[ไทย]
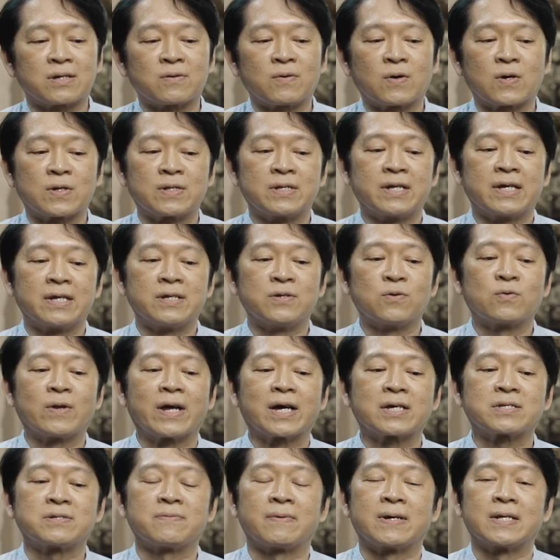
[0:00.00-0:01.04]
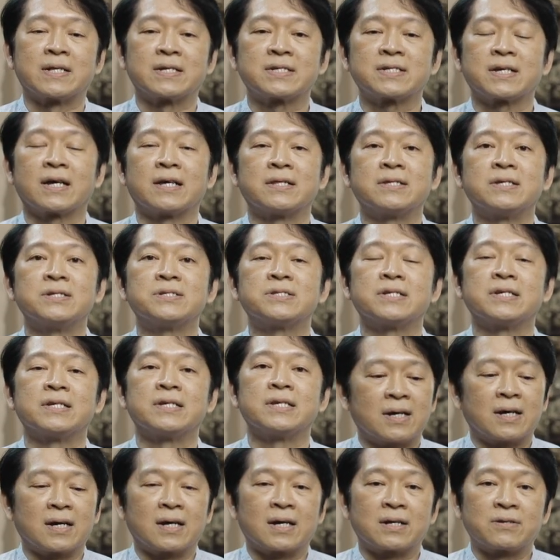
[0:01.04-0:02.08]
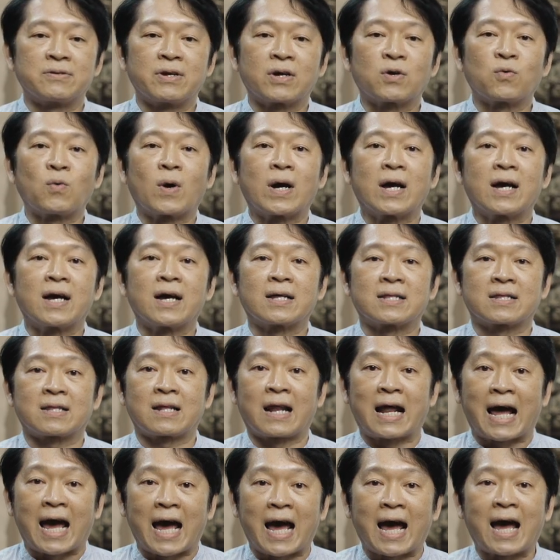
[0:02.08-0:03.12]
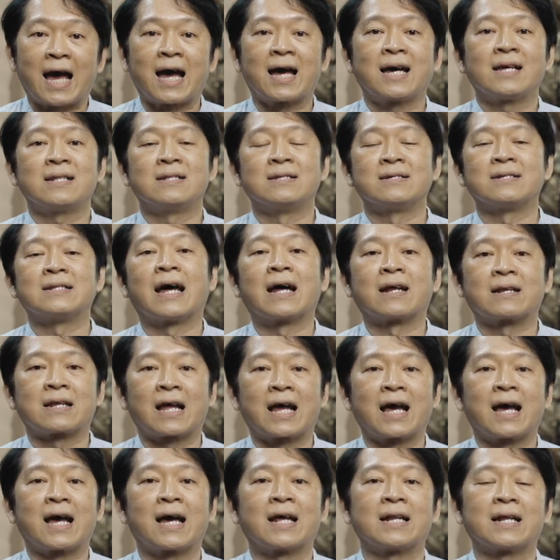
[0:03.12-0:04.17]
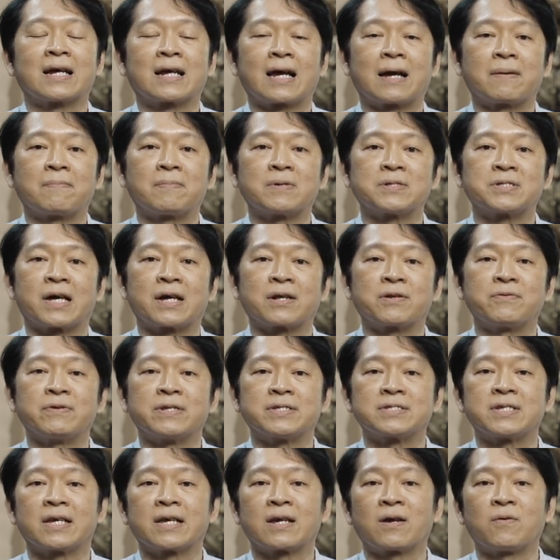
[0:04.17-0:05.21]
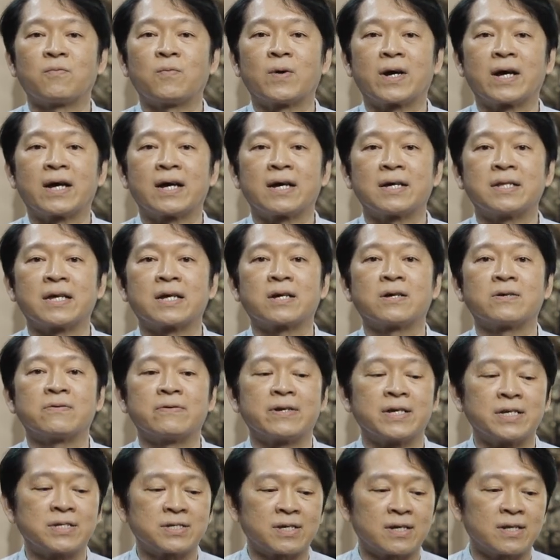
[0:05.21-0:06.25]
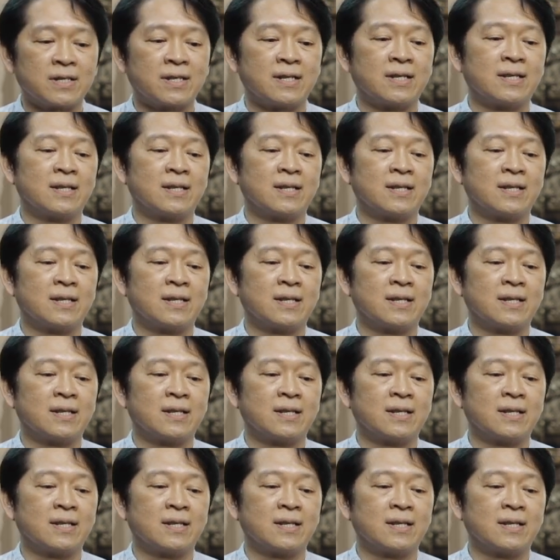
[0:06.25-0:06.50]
ยาภรณ์ในยุคแรกสมัยรัชกาลที่สี่เอ่อเรียกว่าตราหรือดารานะครับภาษาอังกฤษใช้คำว่า decoration